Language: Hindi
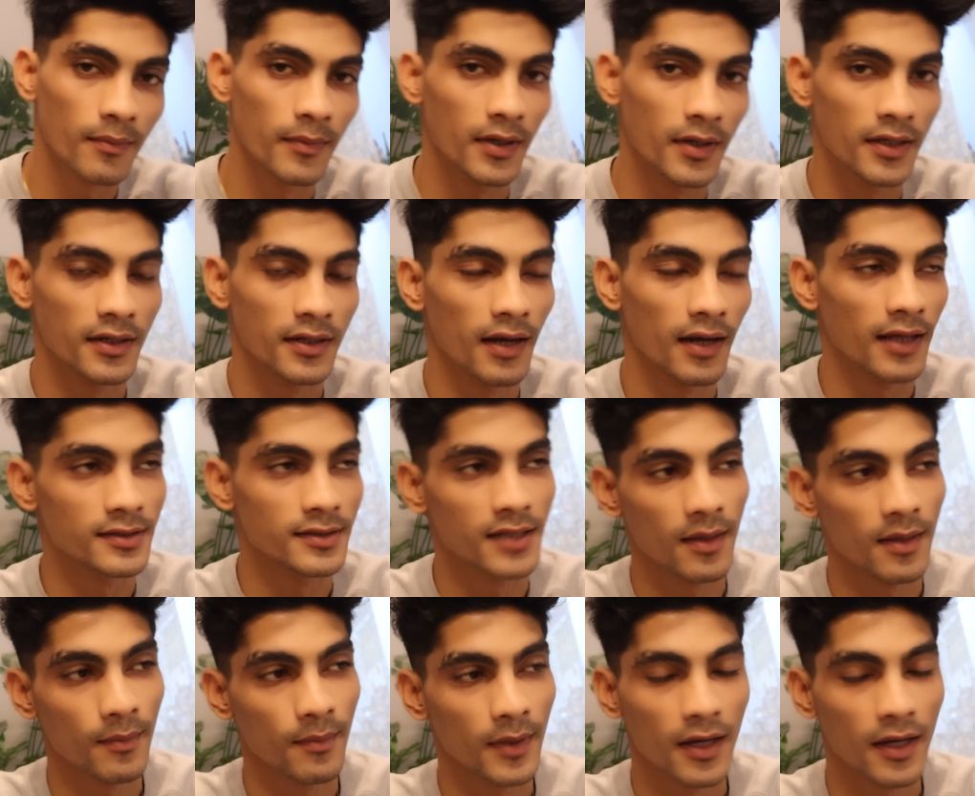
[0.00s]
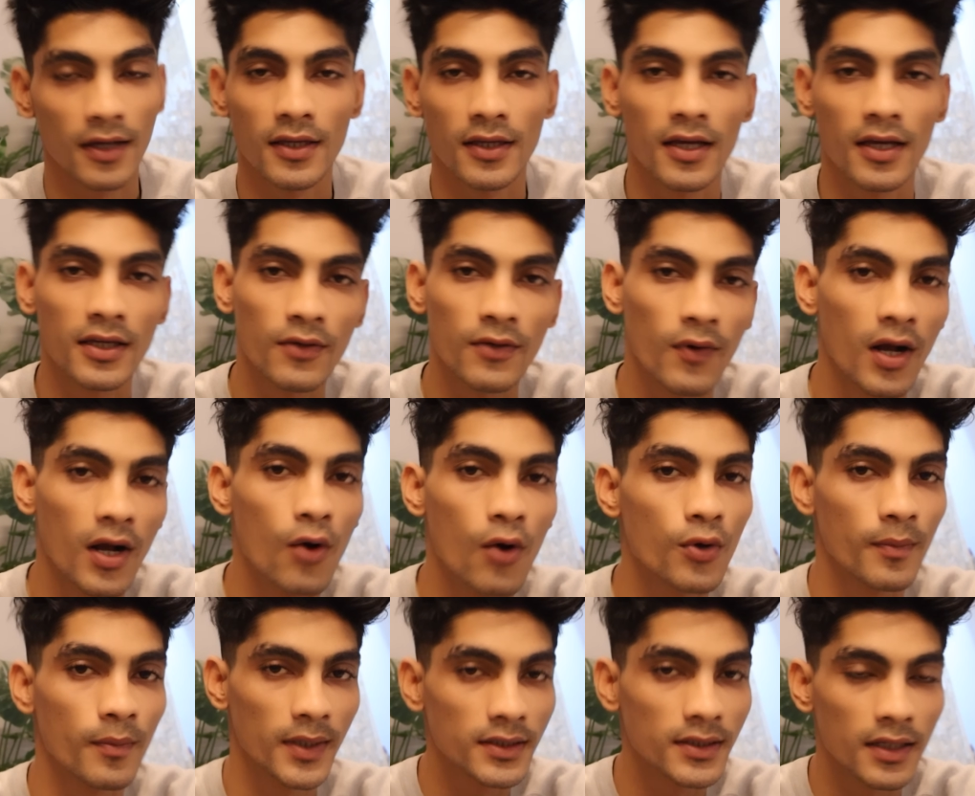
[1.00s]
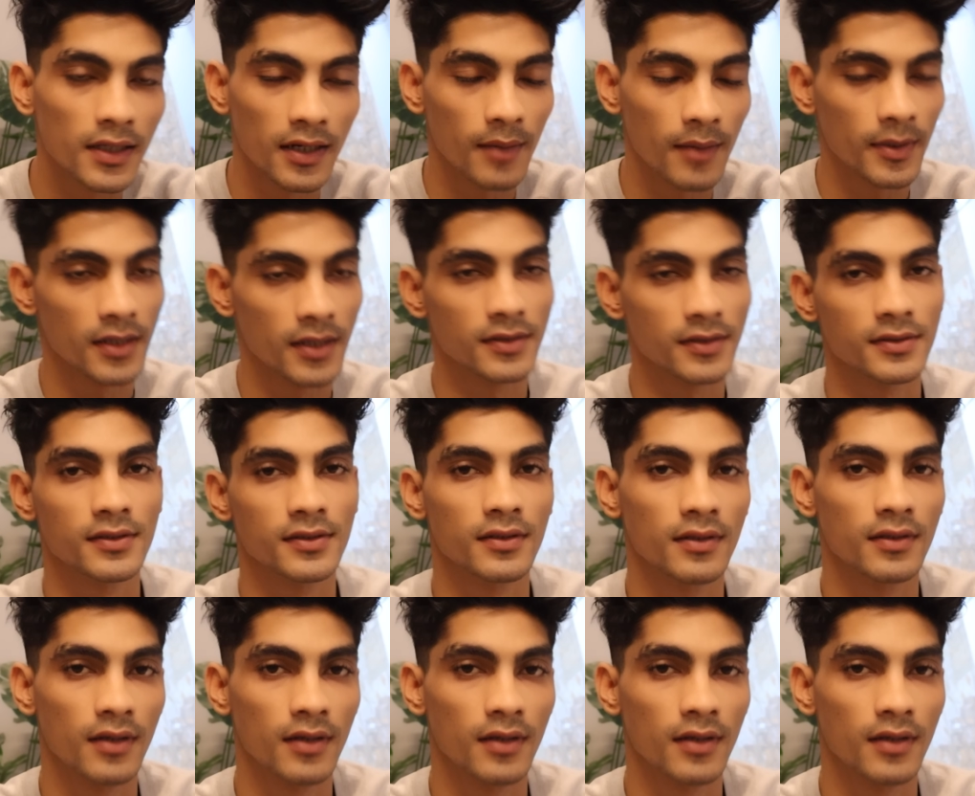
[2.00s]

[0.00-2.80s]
बट लास्ट टाइम मना किया कि वर्कआउट मत करना बिकॉज